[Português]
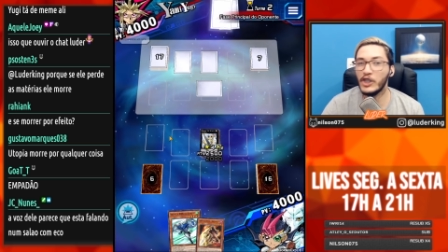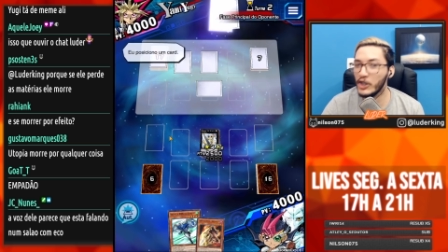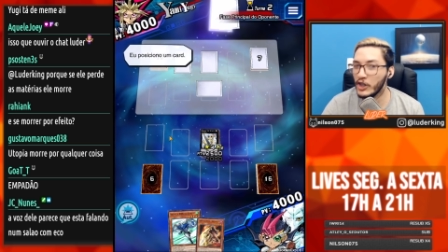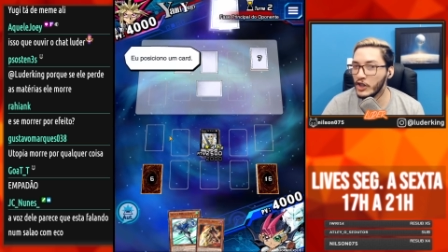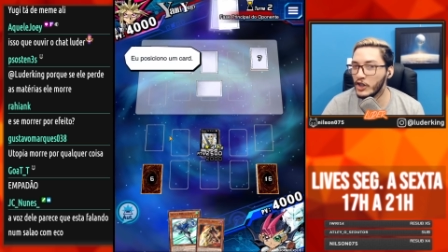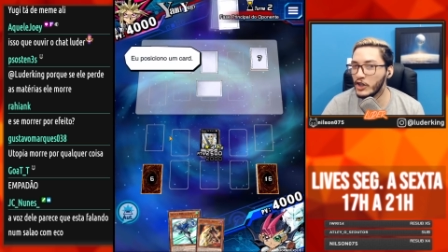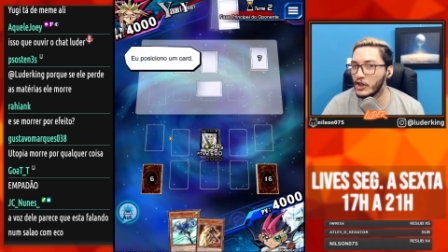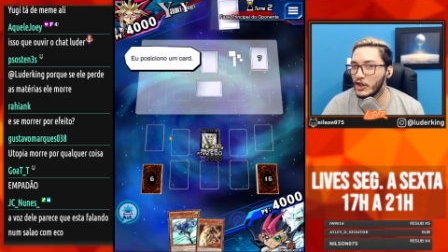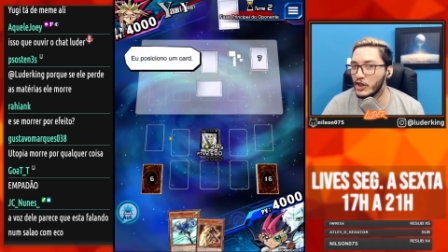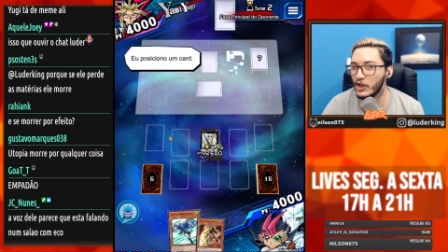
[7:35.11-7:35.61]

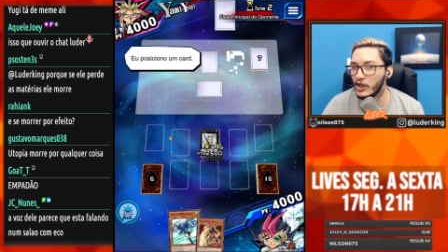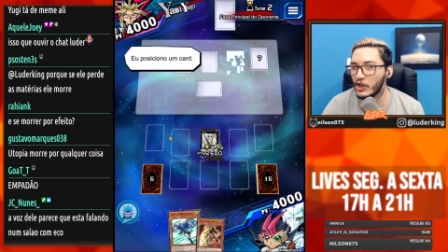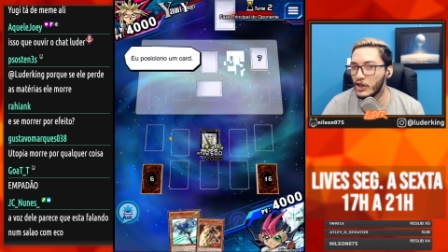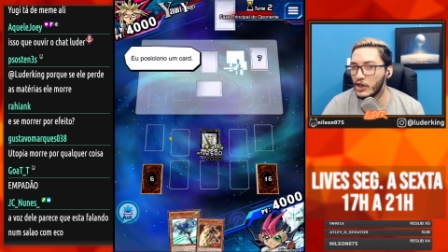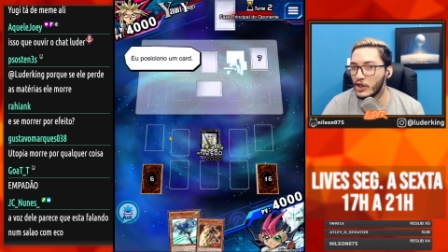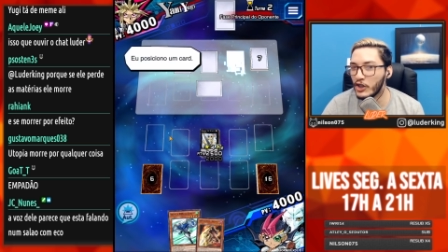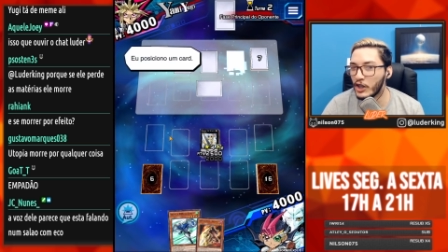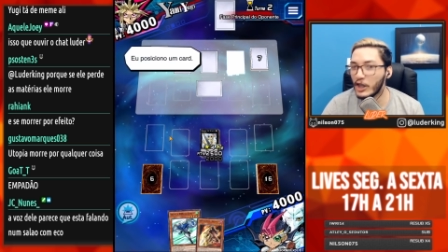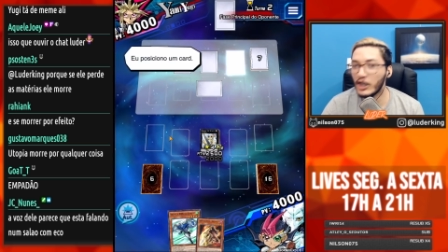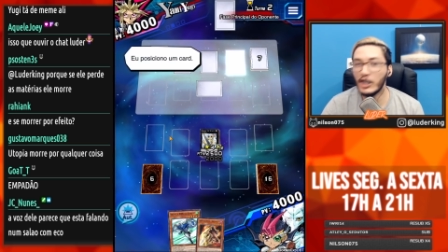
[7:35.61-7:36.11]

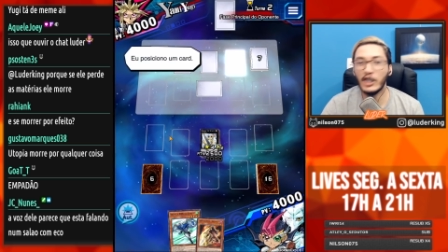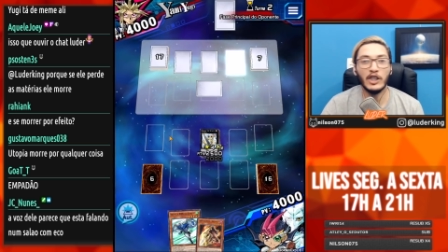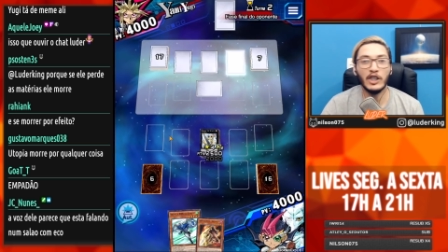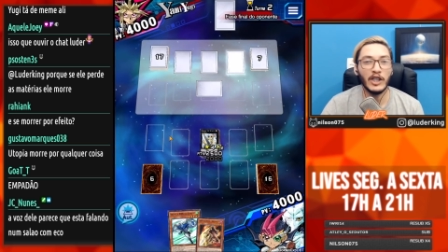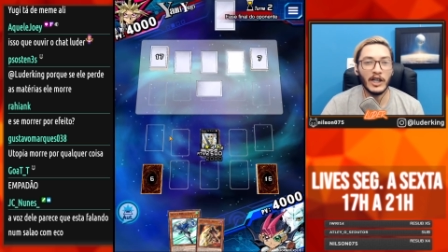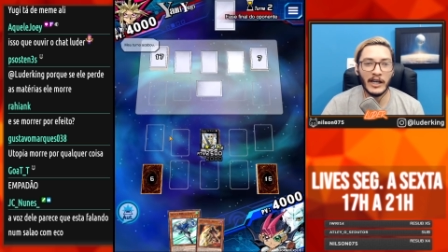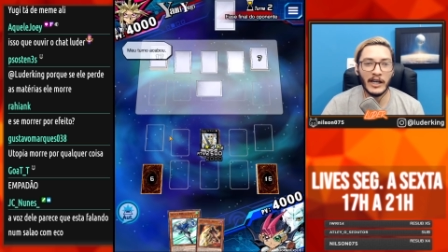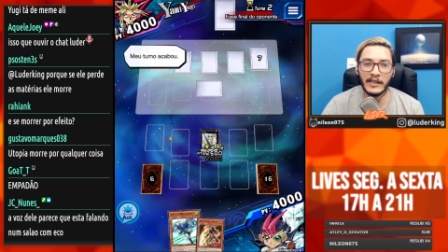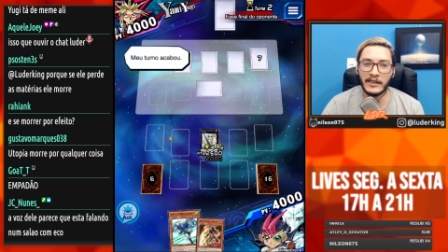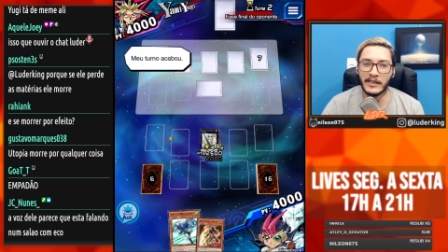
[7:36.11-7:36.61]
Ih!
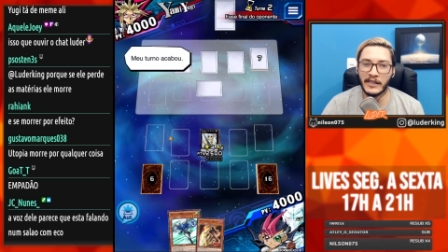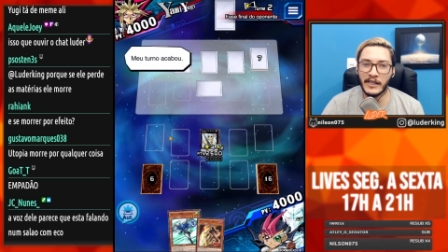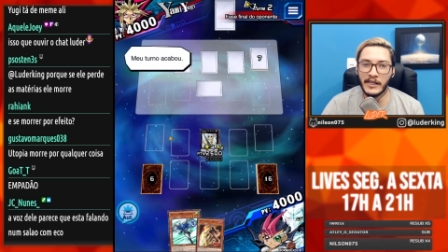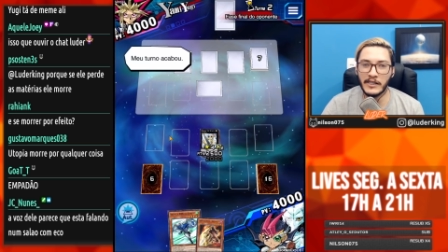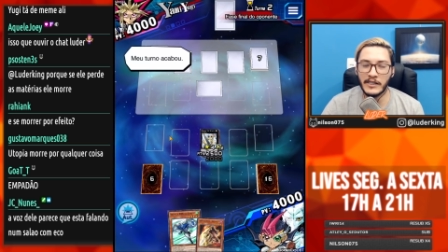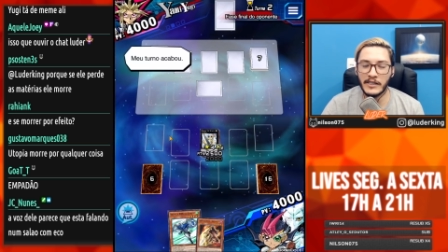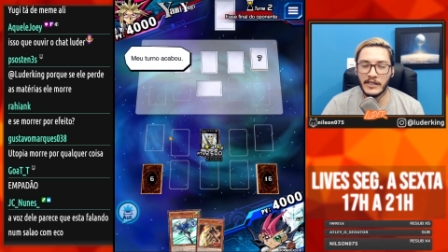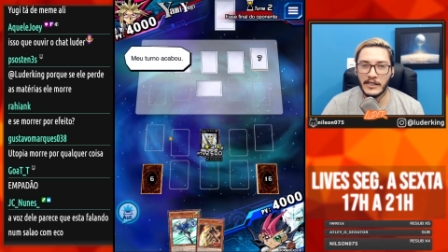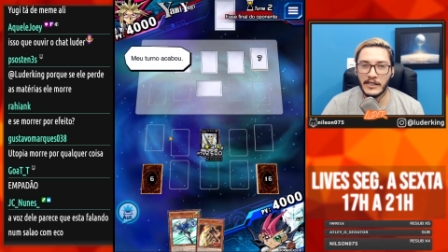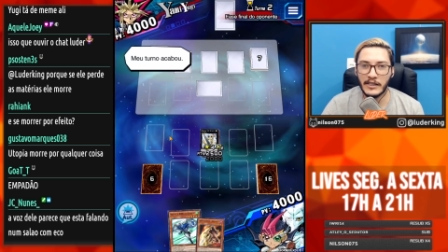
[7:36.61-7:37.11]
Ah,
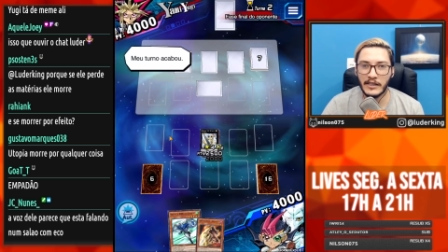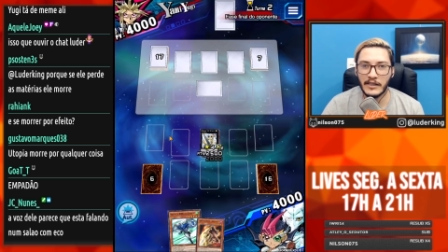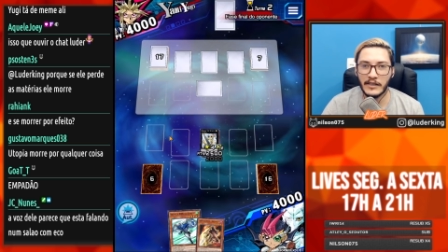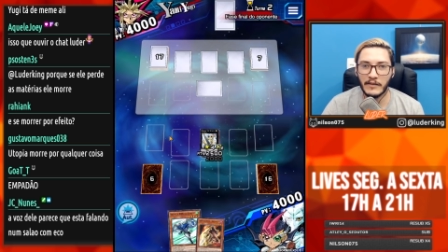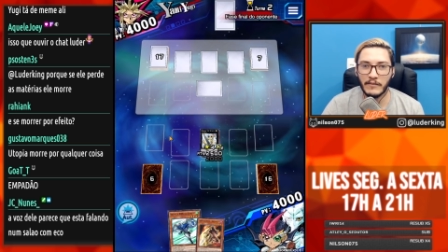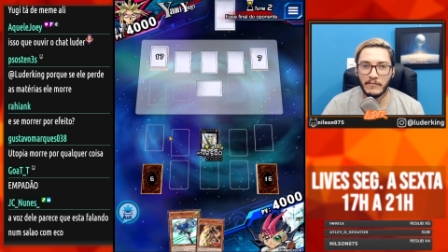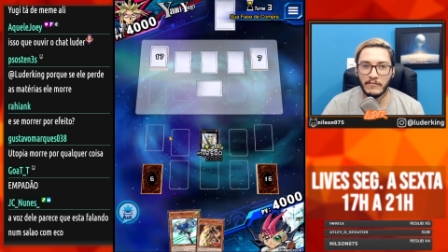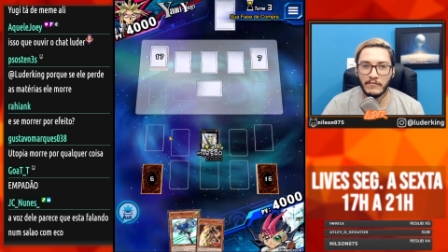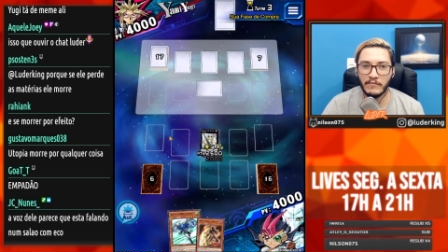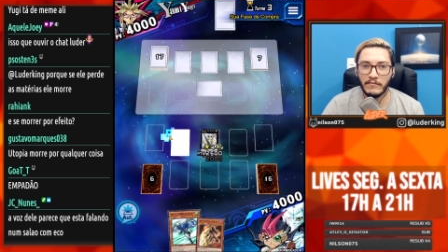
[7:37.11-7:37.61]
três?
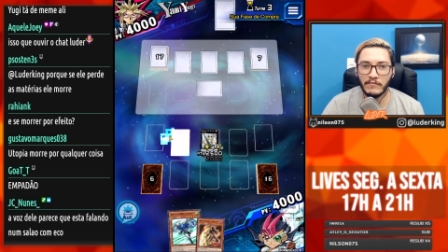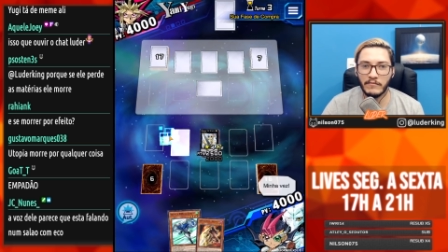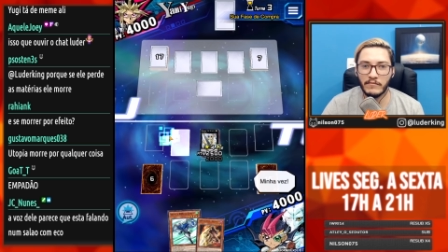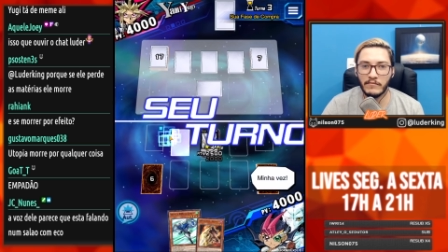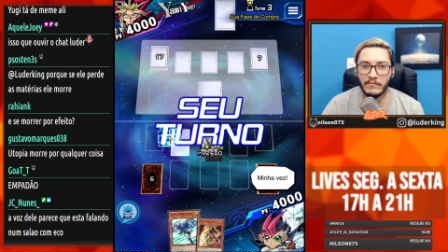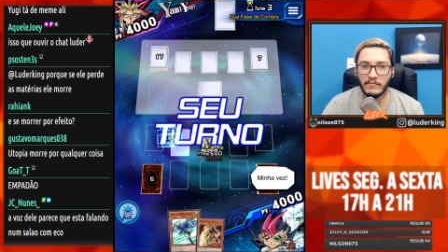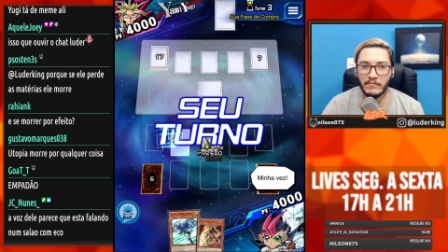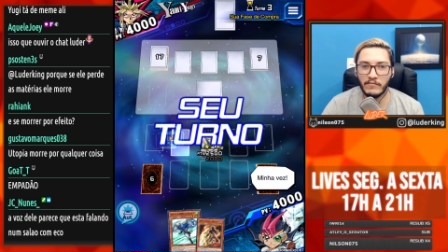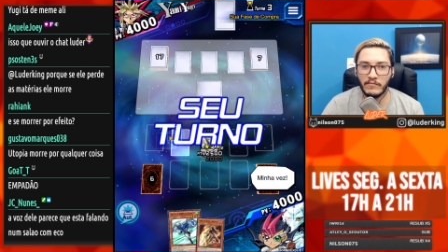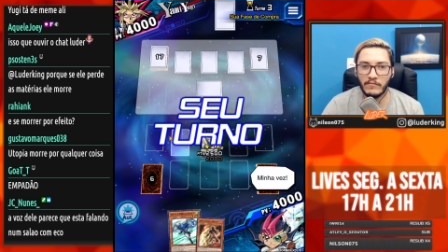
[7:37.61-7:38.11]

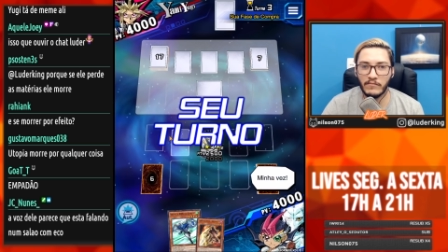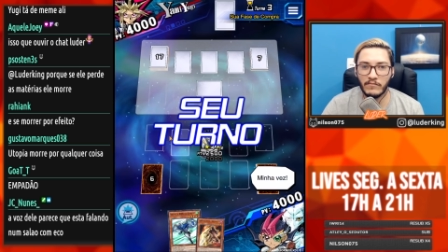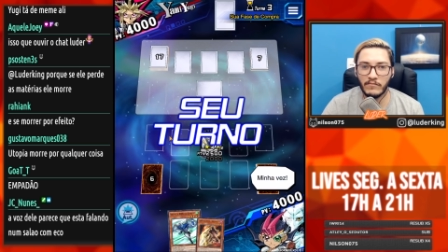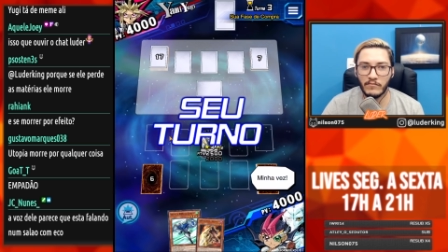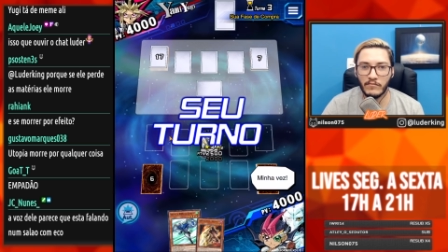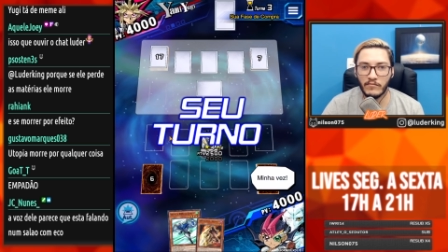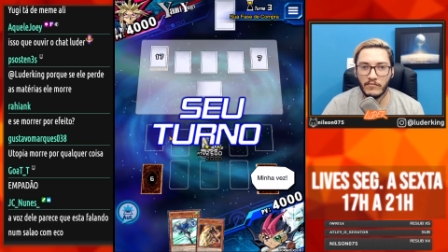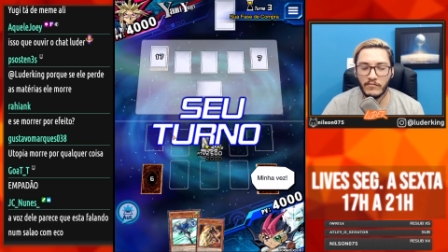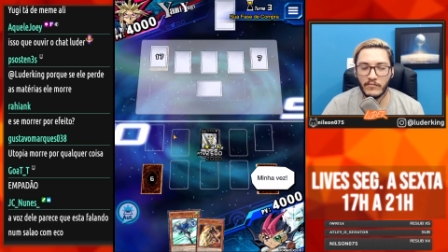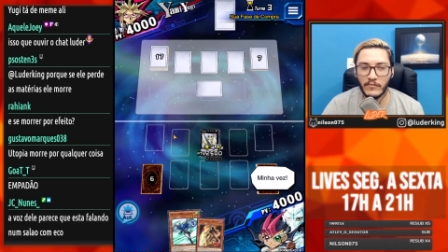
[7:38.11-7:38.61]
Hum,
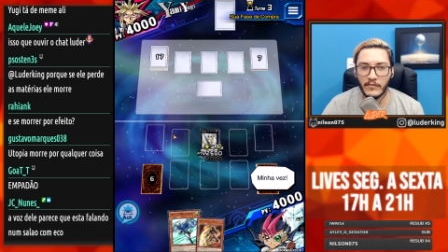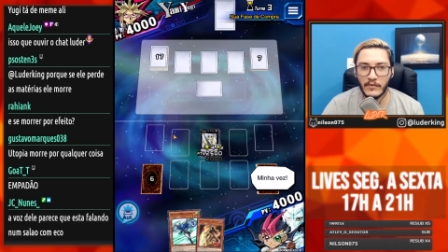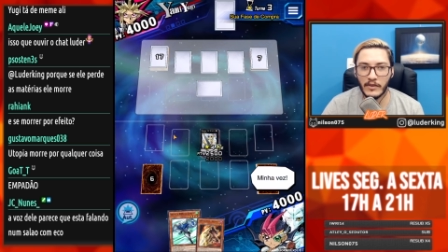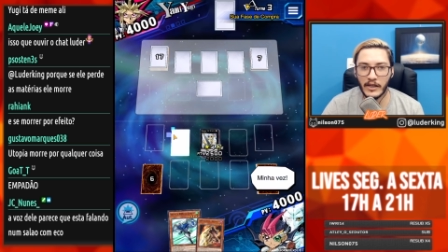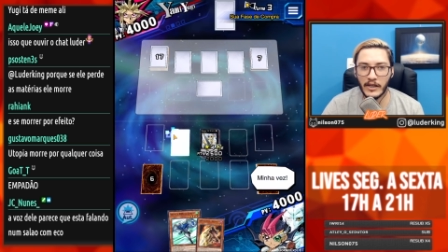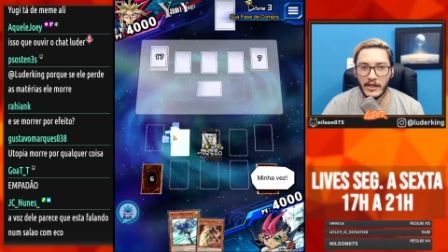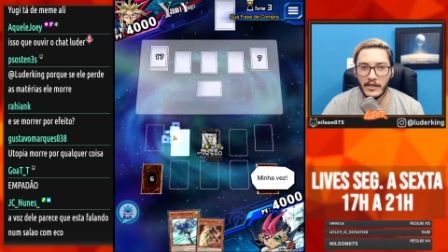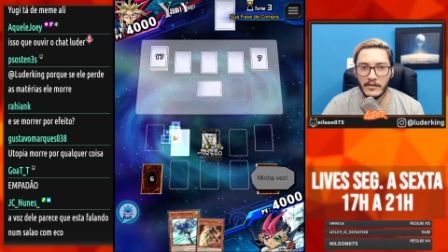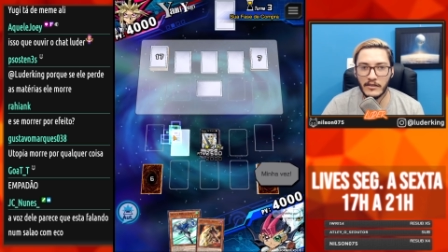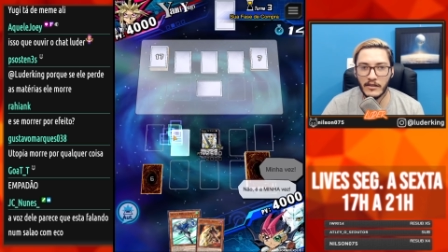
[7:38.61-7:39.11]

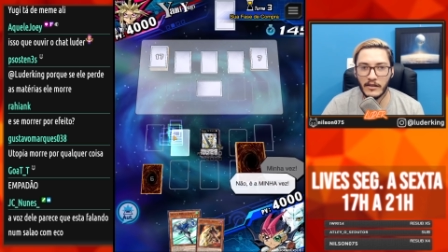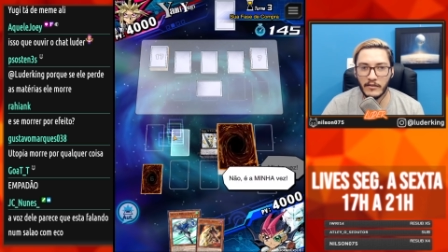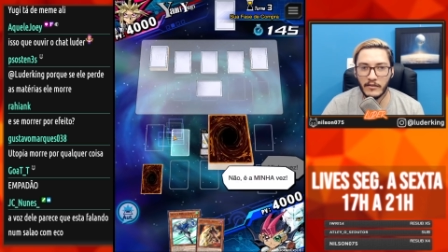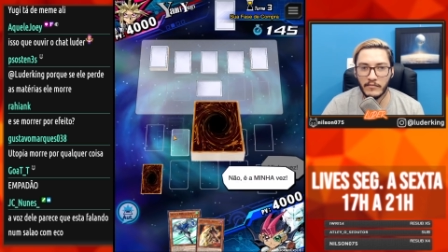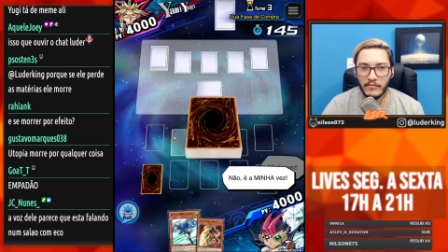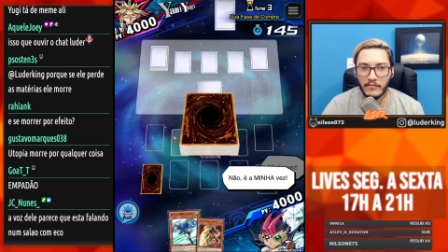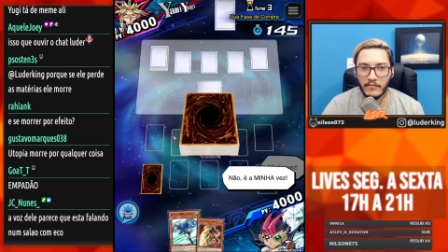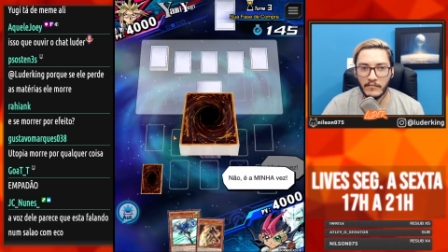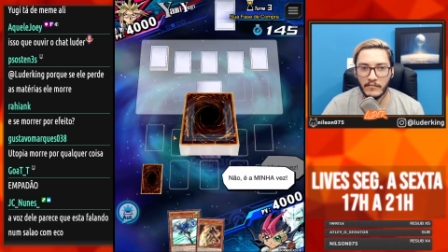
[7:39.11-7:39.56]
três, né?